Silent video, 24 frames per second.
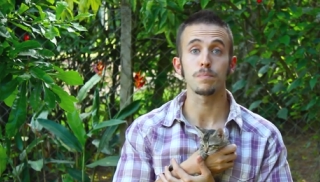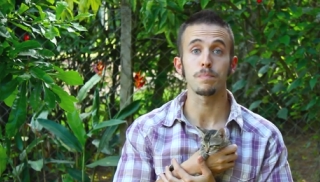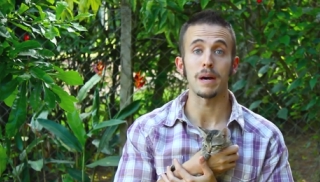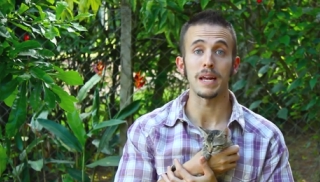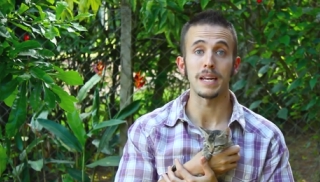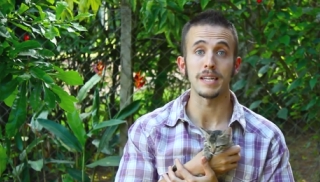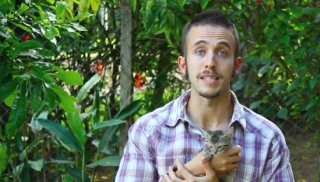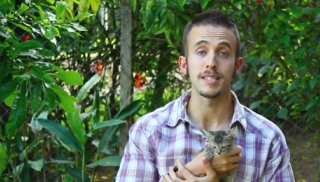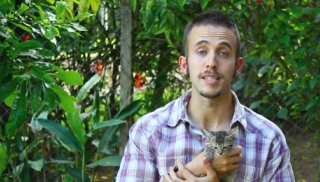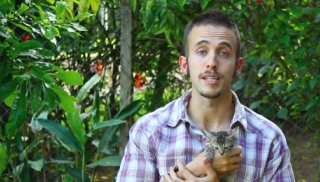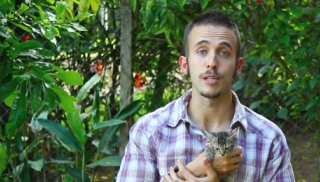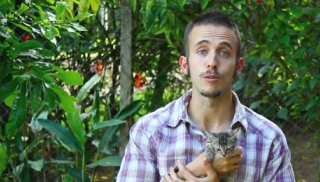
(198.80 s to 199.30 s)

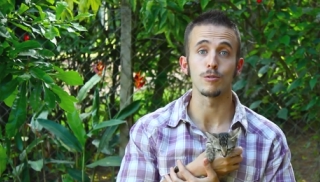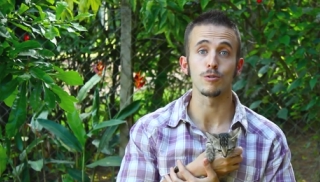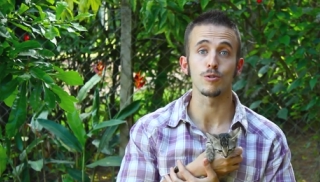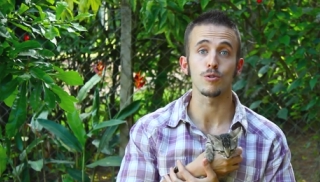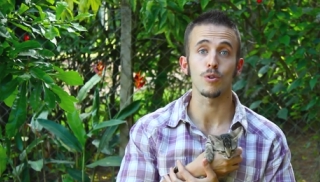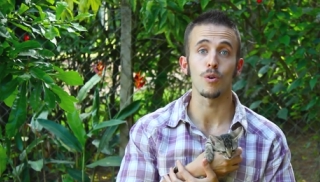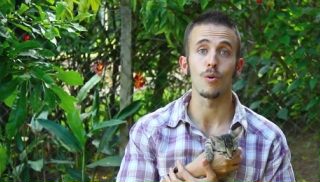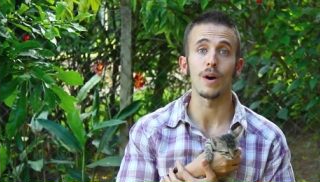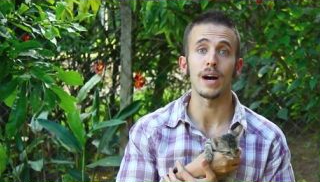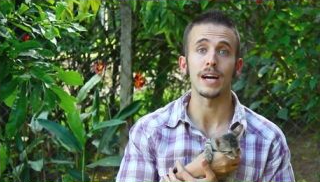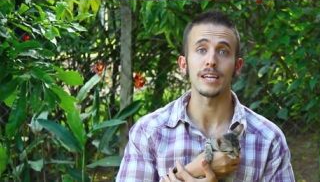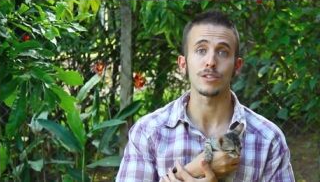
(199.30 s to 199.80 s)
parecidos
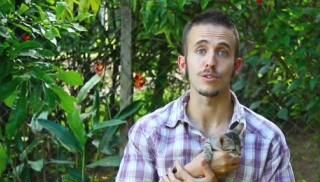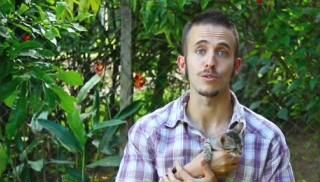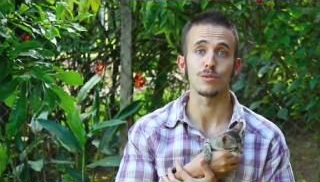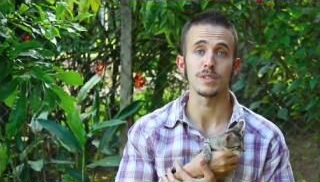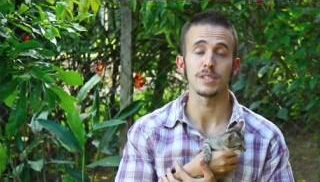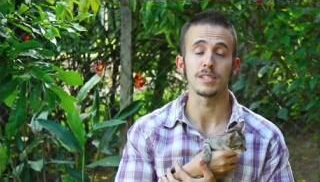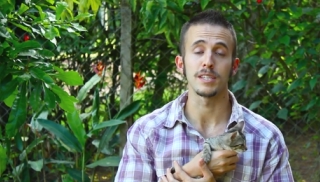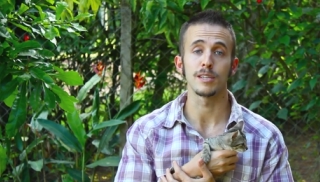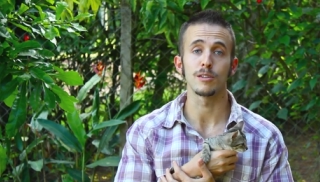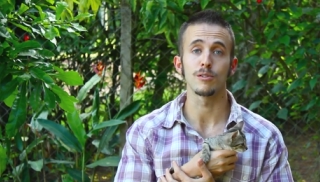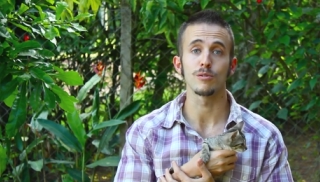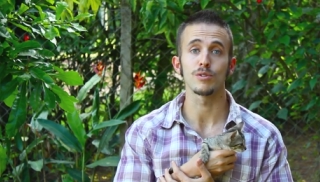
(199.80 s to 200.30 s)
com ácido
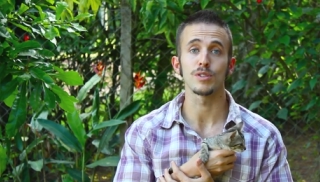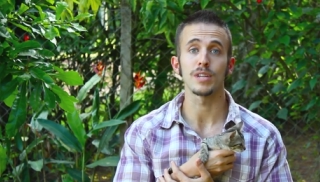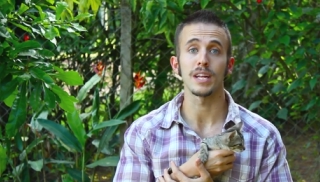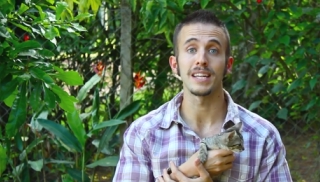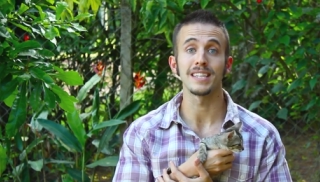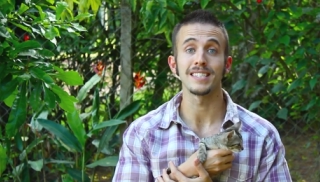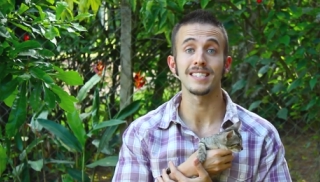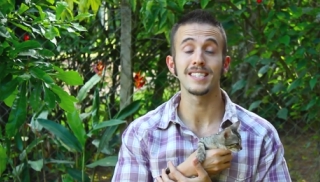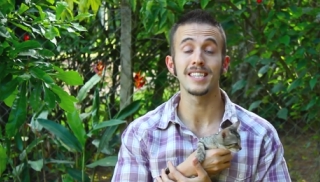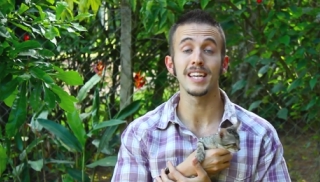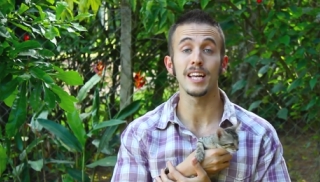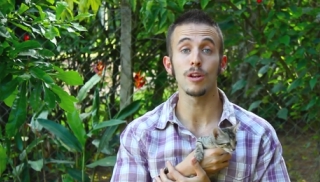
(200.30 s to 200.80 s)

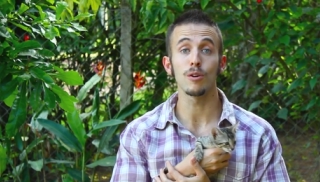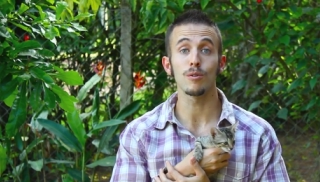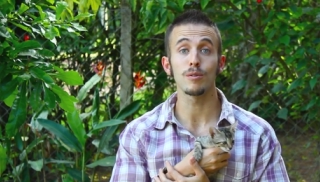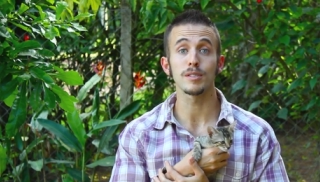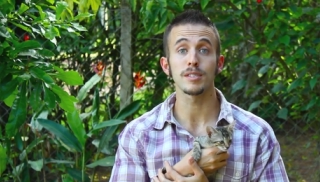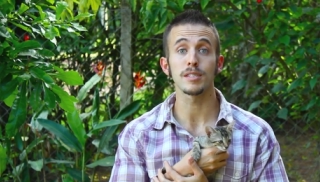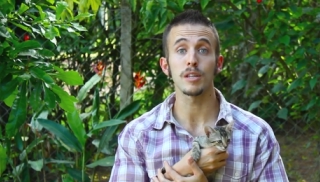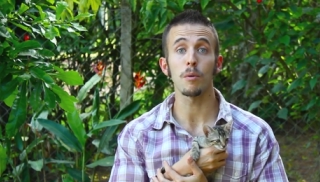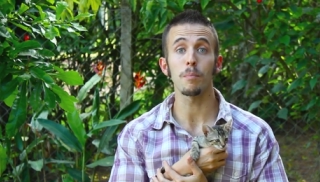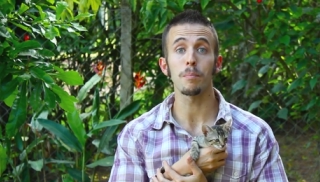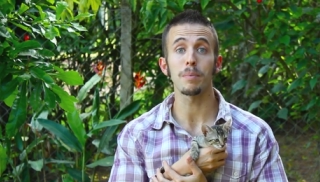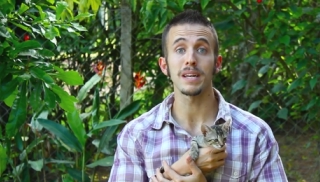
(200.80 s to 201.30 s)
acetilsalicílico
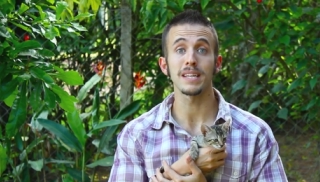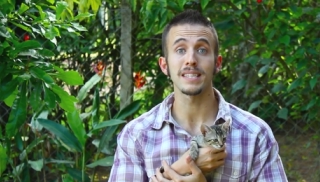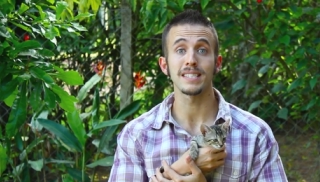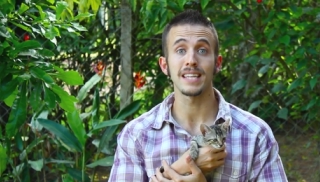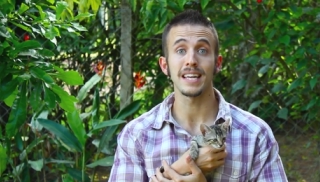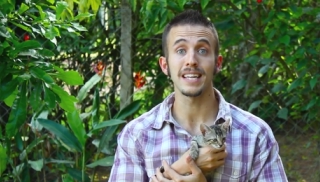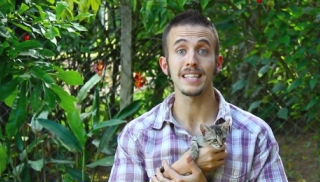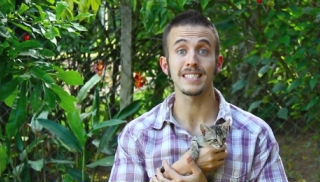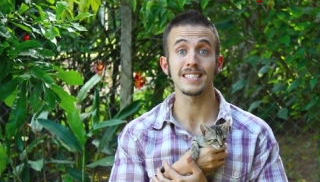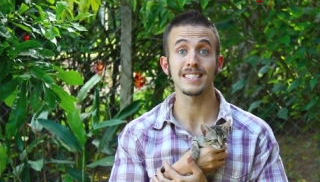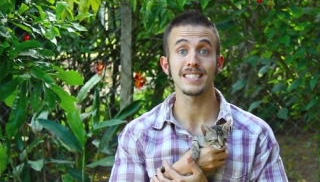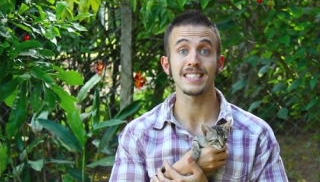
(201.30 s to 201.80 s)
estão
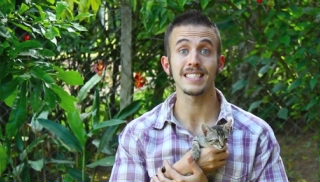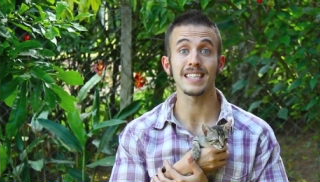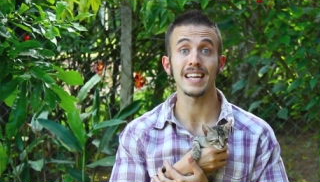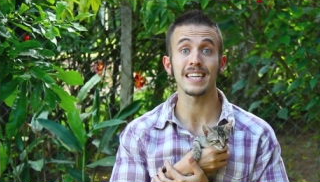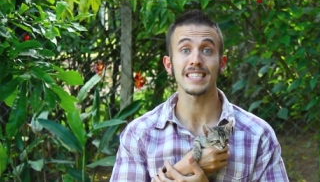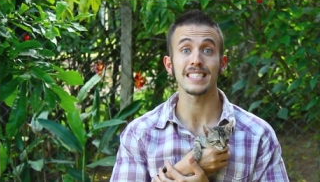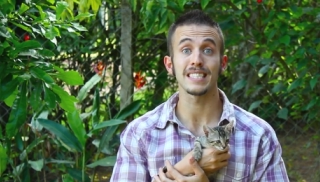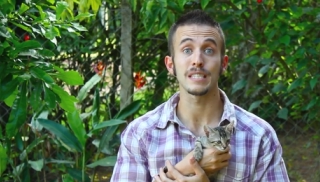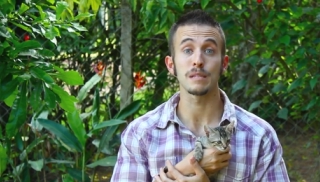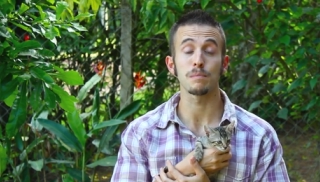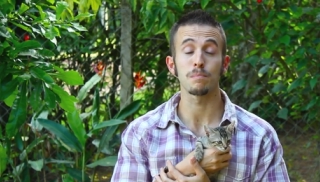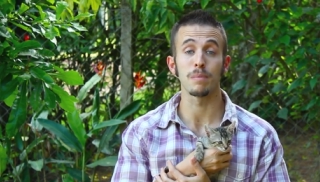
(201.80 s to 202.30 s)
presentes
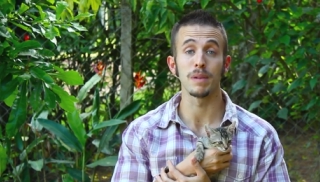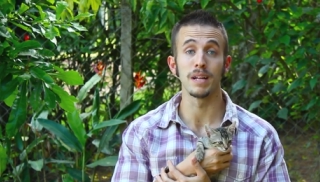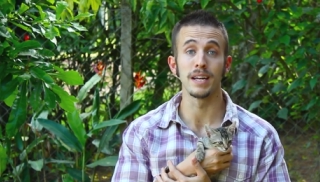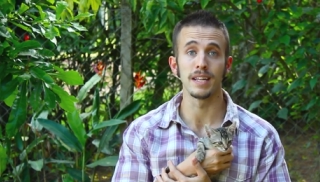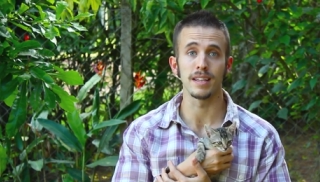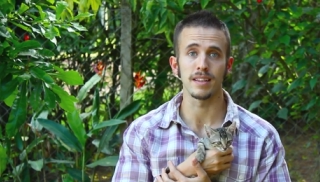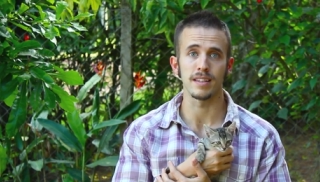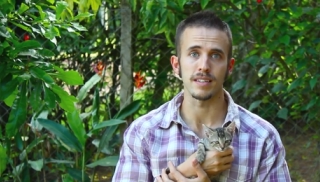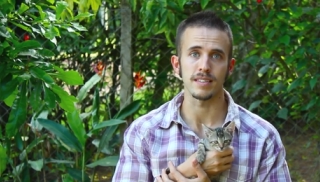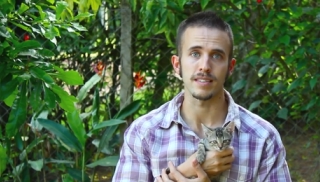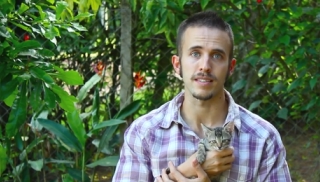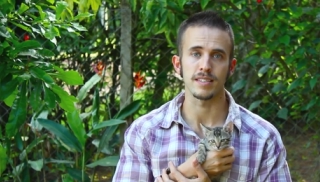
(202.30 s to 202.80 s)
nas
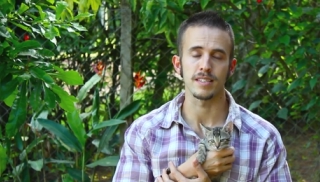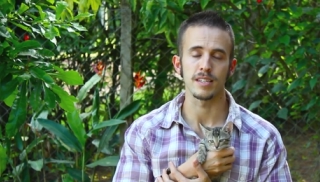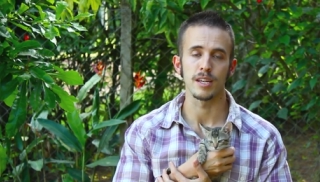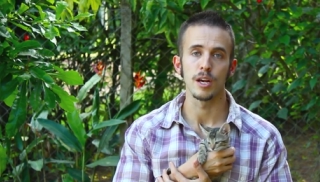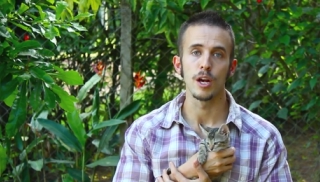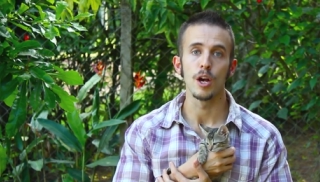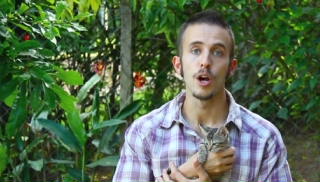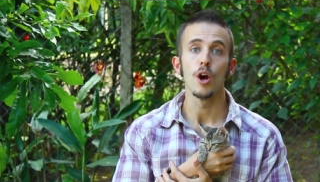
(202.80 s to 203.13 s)
plantas.